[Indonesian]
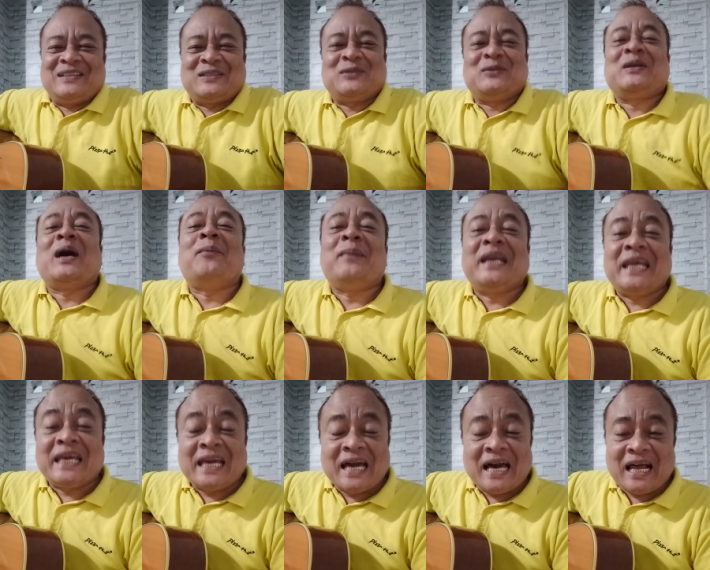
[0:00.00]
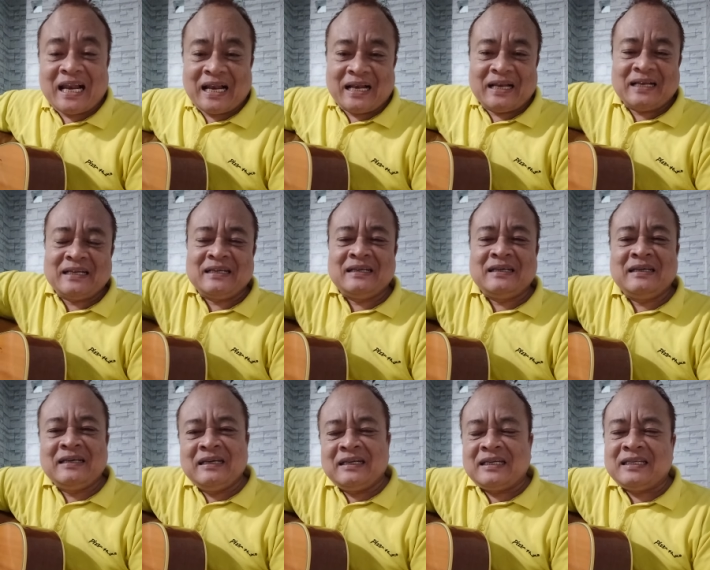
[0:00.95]
Sudah meninggal
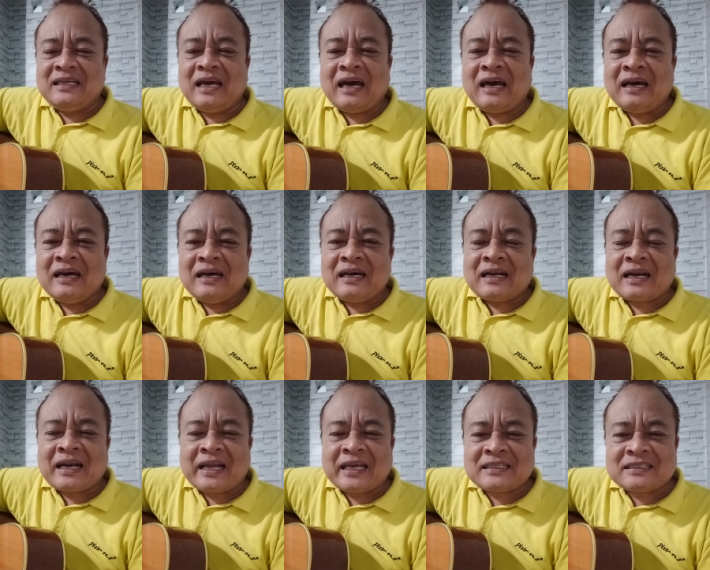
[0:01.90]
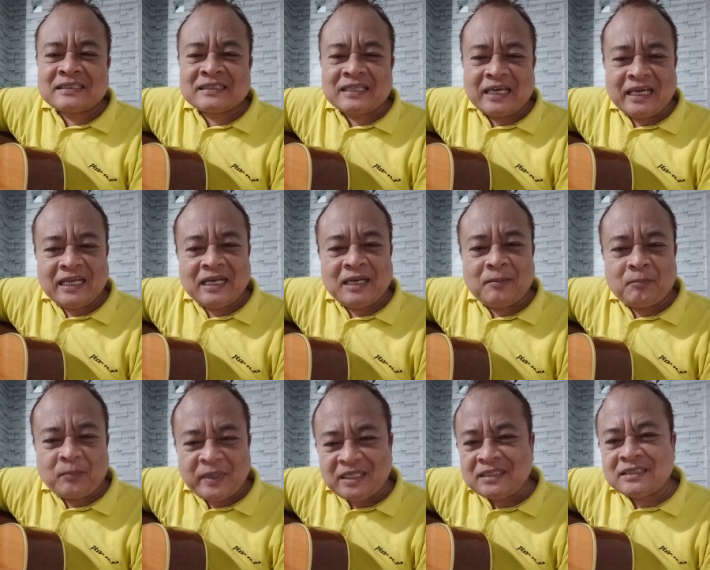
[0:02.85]
dia rest in
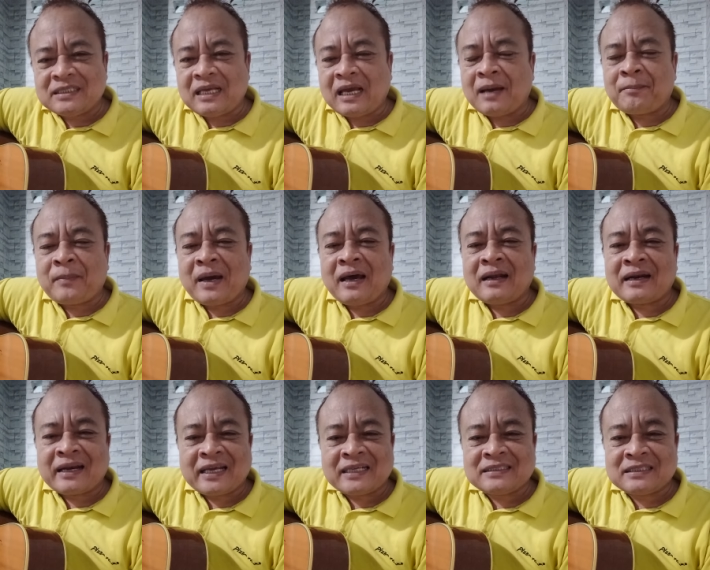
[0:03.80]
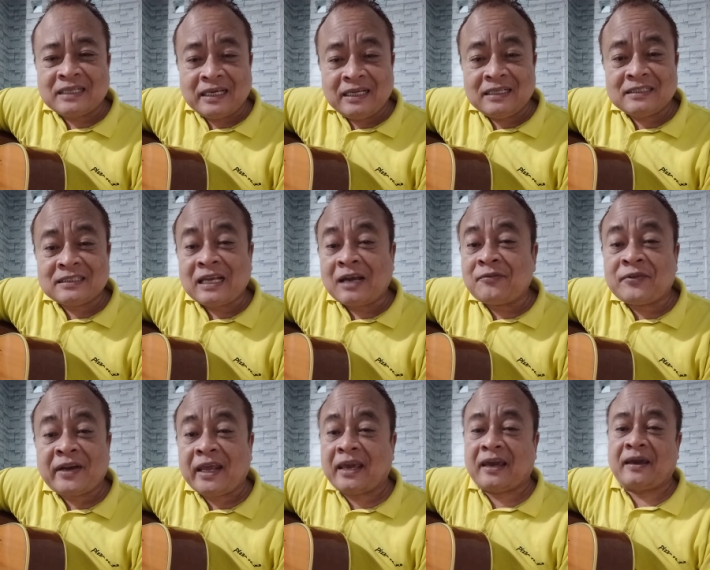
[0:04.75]
peace apa rest in
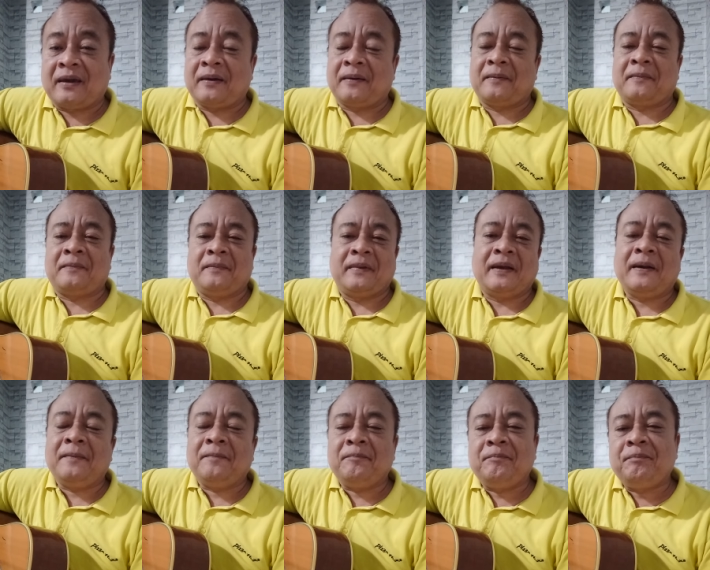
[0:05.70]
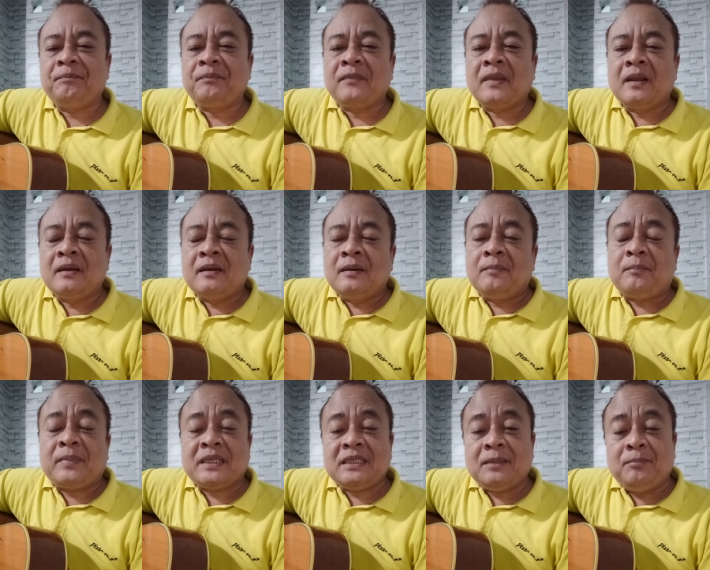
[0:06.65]
suffering ya
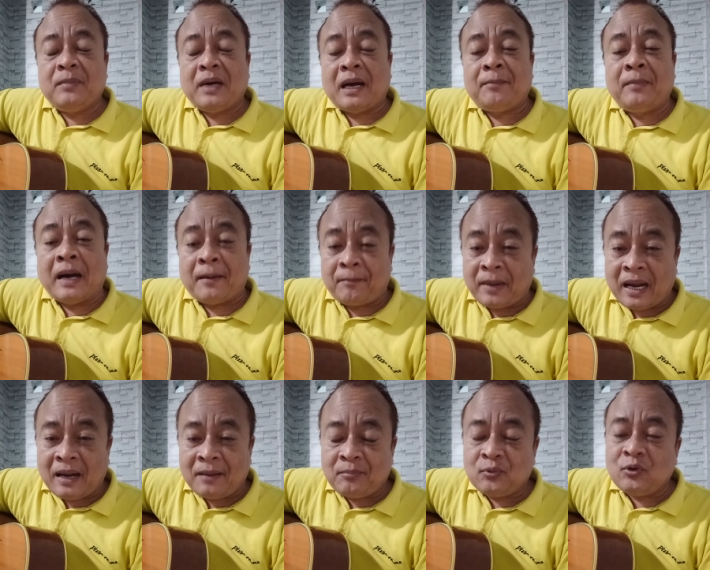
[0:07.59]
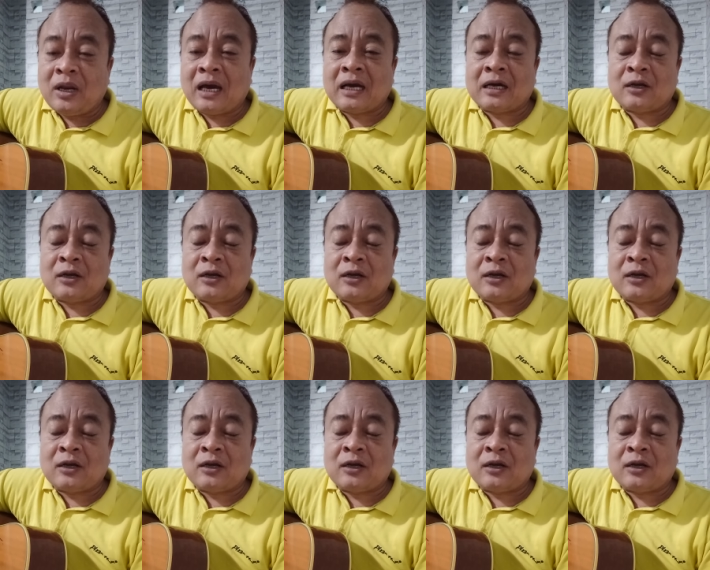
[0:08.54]
penyembah Bapa pulang